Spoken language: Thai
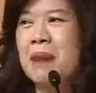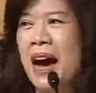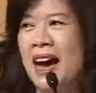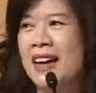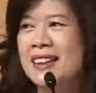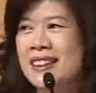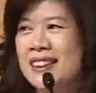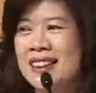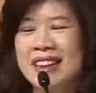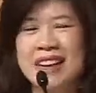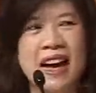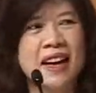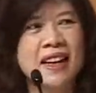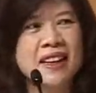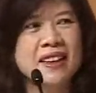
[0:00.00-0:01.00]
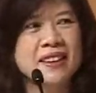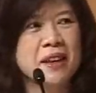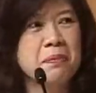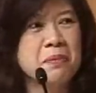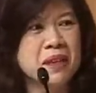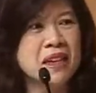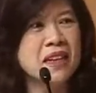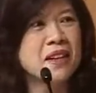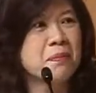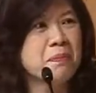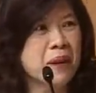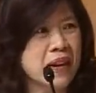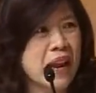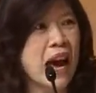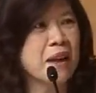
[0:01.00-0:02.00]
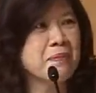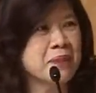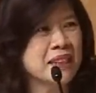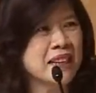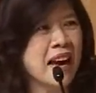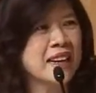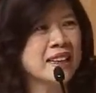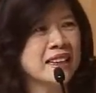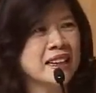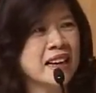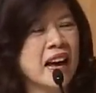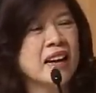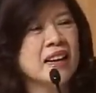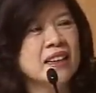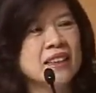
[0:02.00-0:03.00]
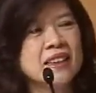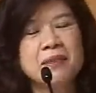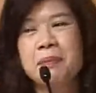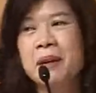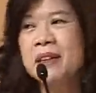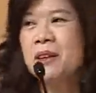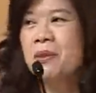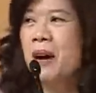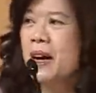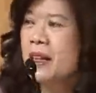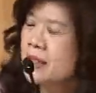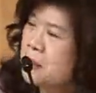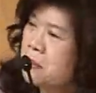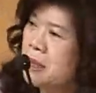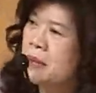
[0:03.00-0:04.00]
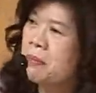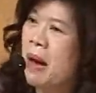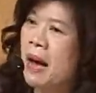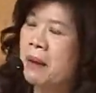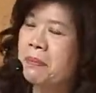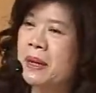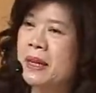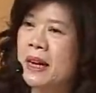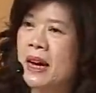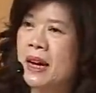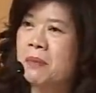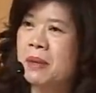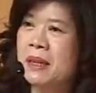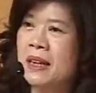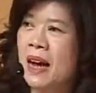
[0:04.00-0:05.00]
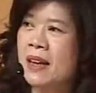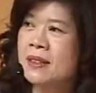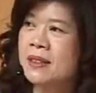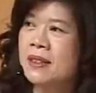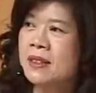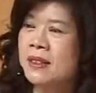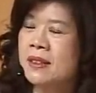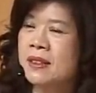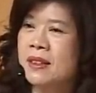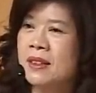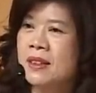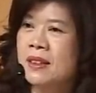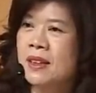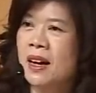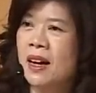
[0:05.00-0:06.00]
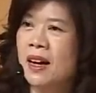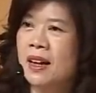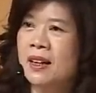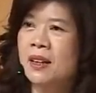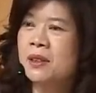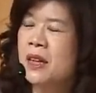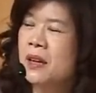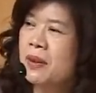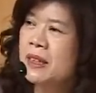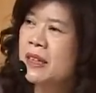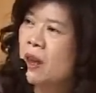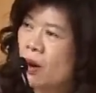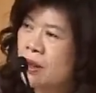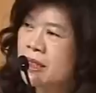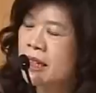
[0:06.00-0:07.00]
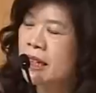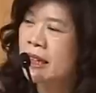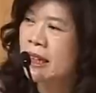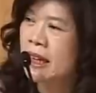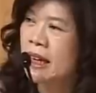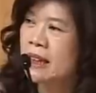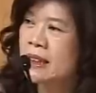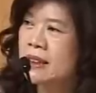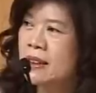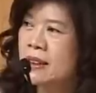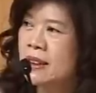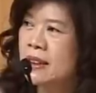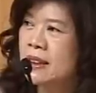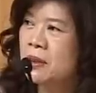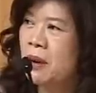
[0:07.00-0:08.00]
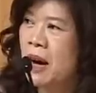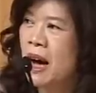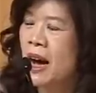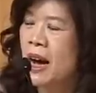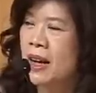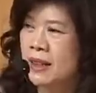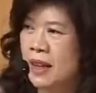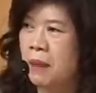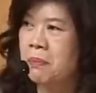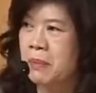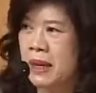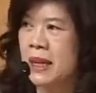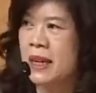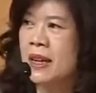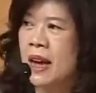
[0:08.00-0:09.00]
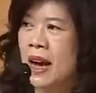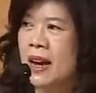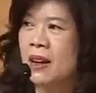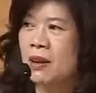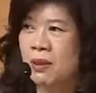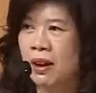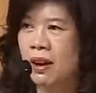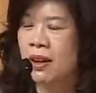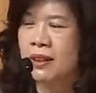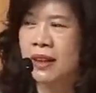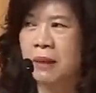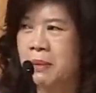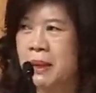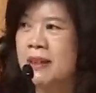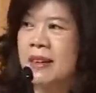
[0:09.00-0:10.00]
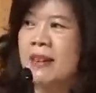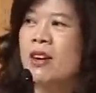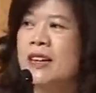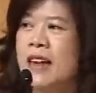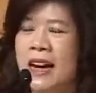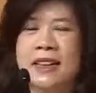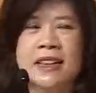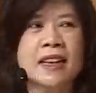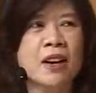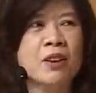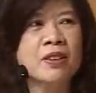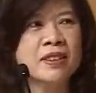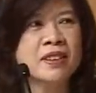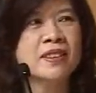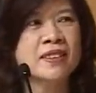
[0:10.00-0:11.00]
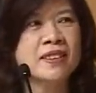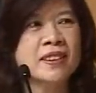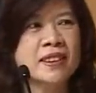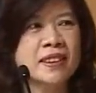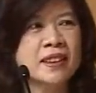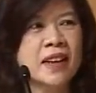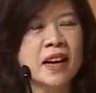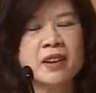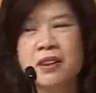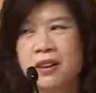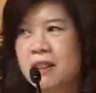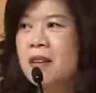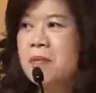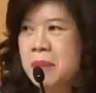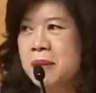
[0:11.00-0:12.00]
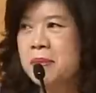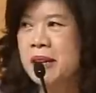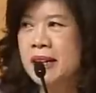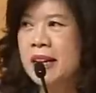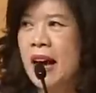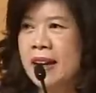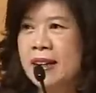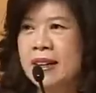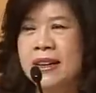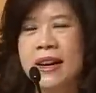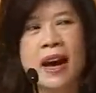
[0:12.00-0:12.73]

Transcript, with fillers: นบาทเลยนะคะแต่มินิก็เป็นล้านเหมือนกันนะคะเพียงแต่ว่าจะมีบางประเทศเหมือนกันซึ่งเข้าใจว่าที่ออสเตรเลียก็เคยว่าทำมินิเนี่ยแล้วก็ทำให้เหลือคอนแทรคเดียวนะคะก็มีเหมือนกัน